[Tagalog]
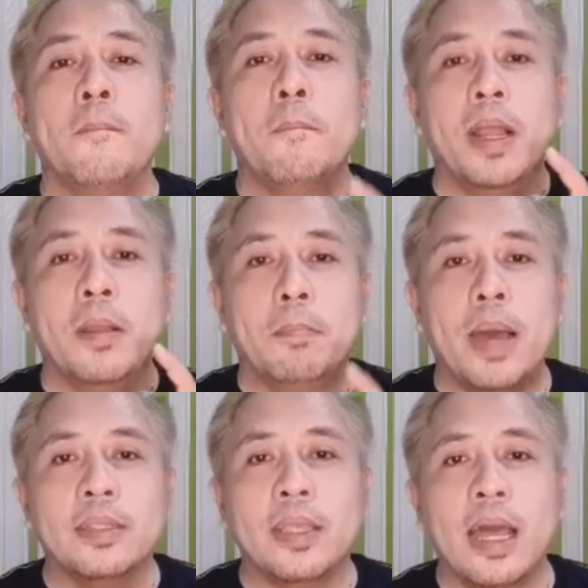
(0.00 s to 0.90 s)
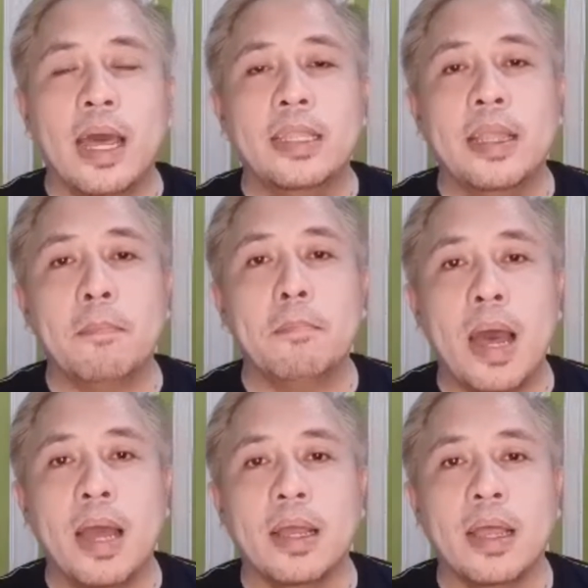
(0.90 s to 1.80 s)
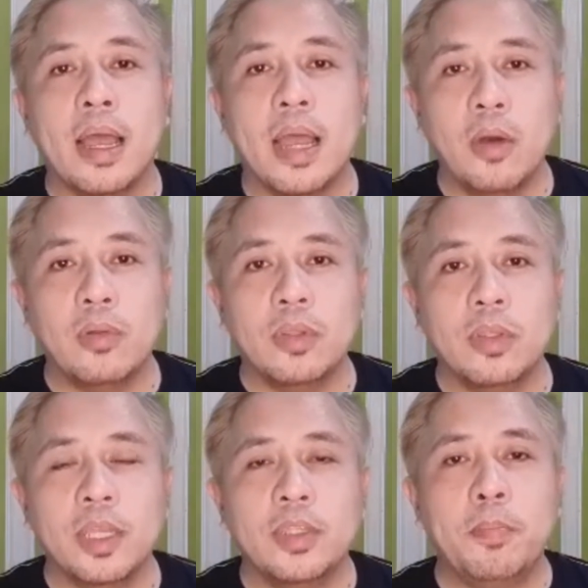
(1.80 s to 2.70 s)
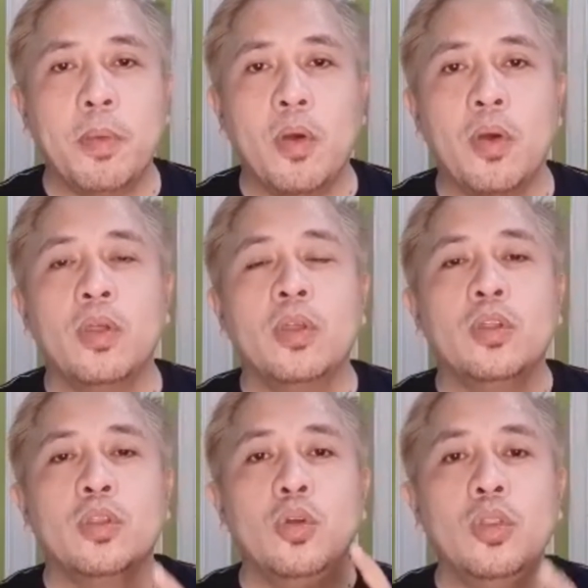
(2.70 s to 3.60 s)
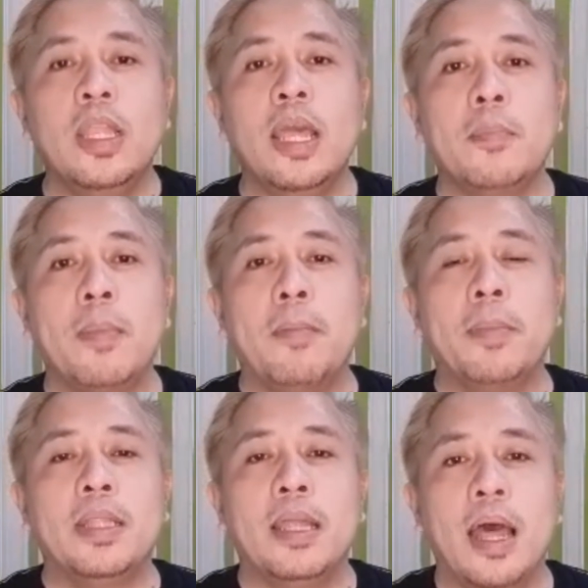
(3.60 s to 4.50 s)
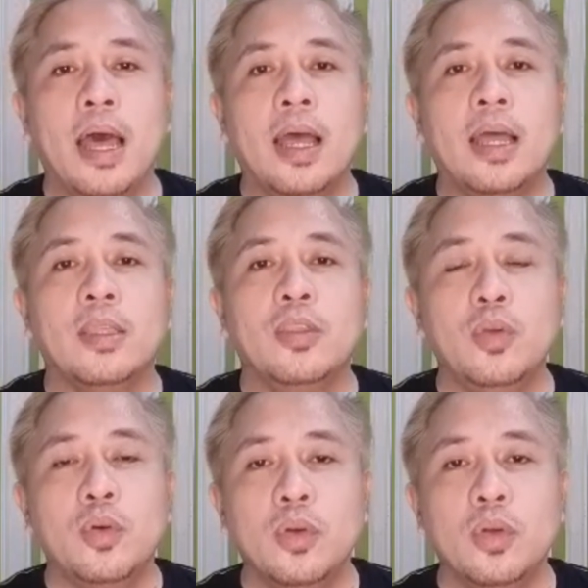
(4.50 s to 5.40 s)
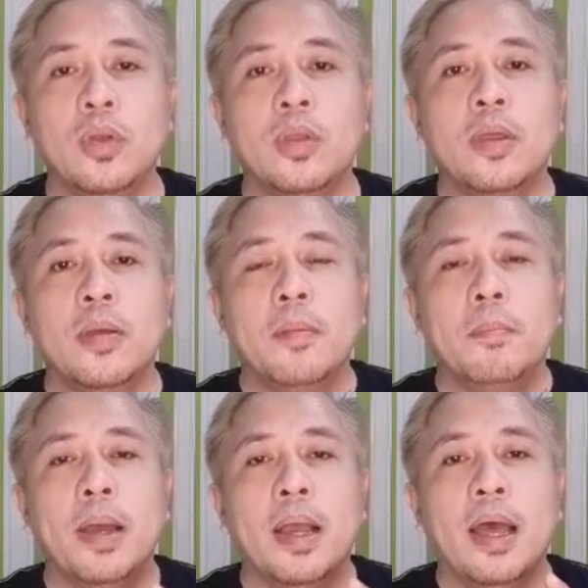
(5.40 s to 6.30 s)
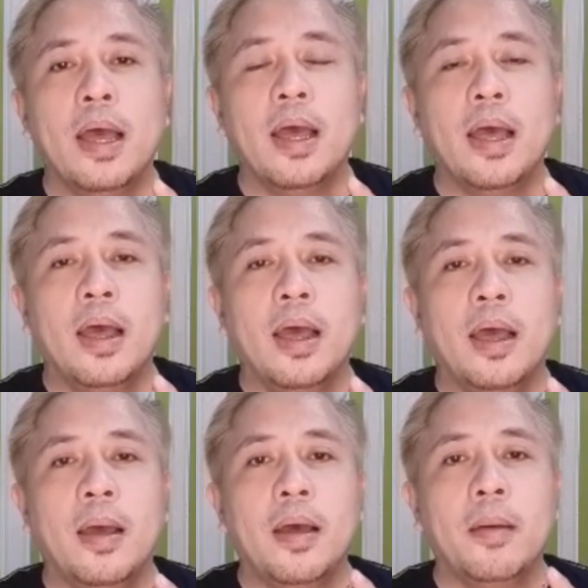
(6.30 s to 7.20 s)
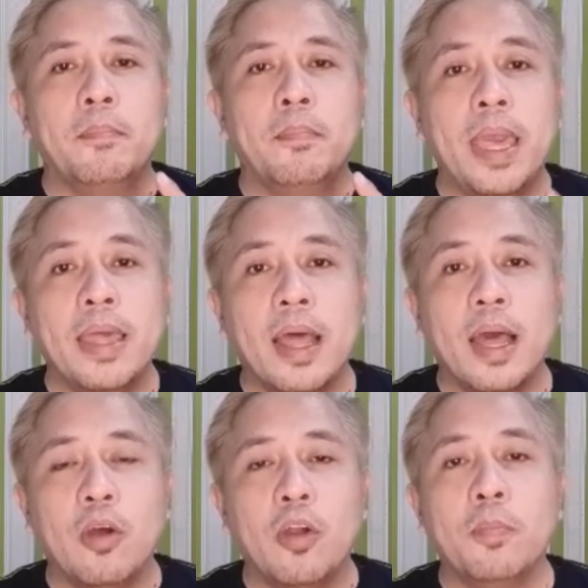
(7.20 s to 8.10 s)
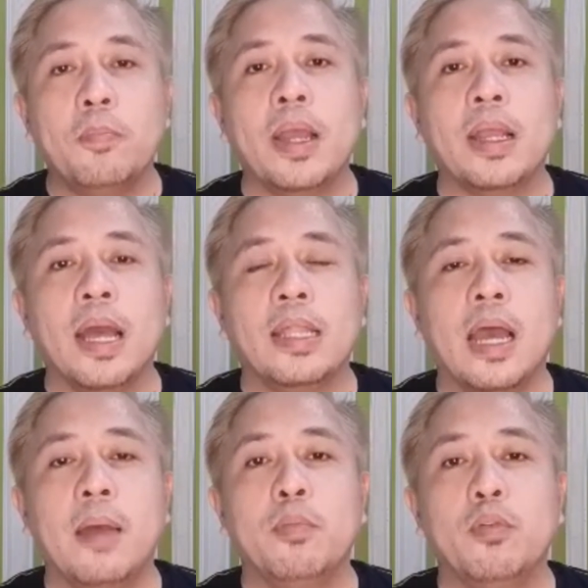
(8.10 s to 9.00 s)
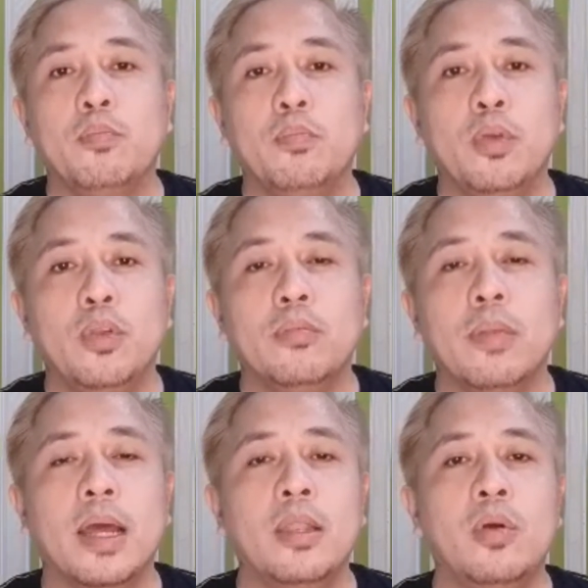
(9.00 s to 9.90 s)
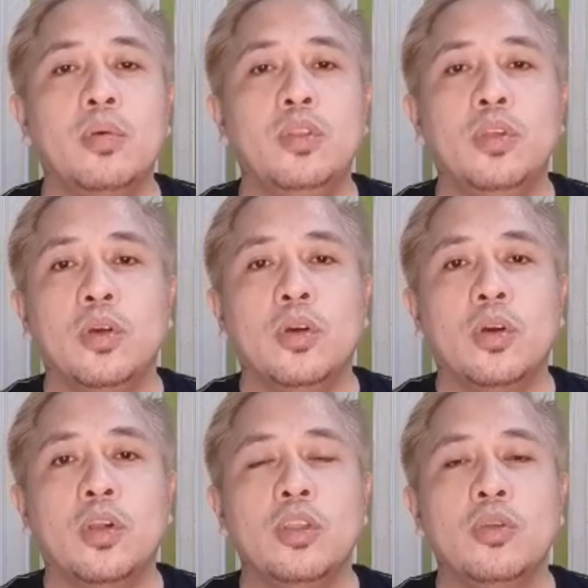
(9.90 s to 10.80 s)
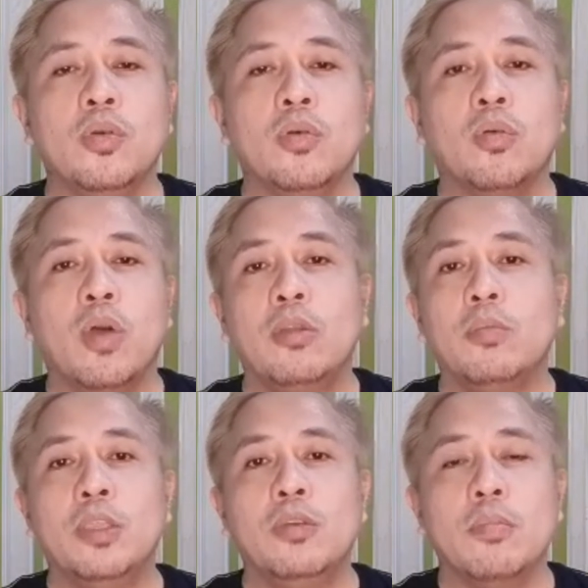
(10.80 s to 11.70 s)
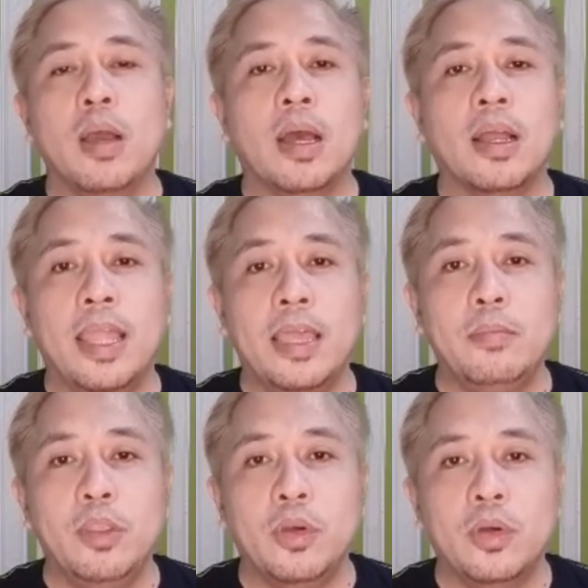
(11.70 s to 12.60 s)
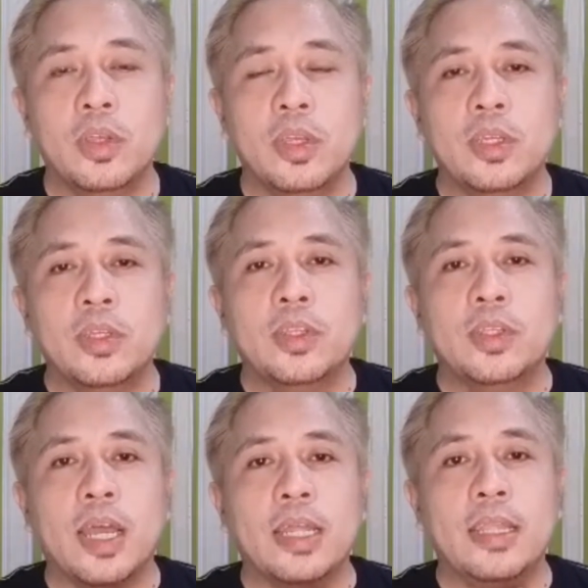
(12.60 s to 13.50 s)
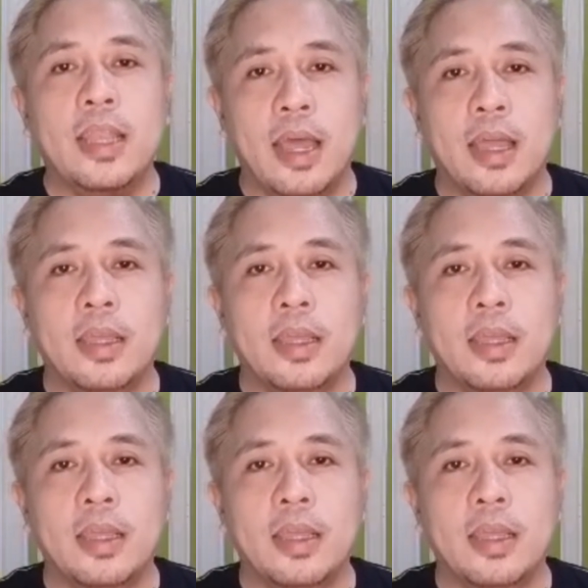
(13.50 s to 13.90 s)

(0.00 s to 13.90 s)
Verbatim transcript: magpasa ka ng bank account kasi po doon nila ipapadala yung mga pera or pagka na-approve po yung mga loan nyo or yung kung ano man yung mga claim nyo sa kanila.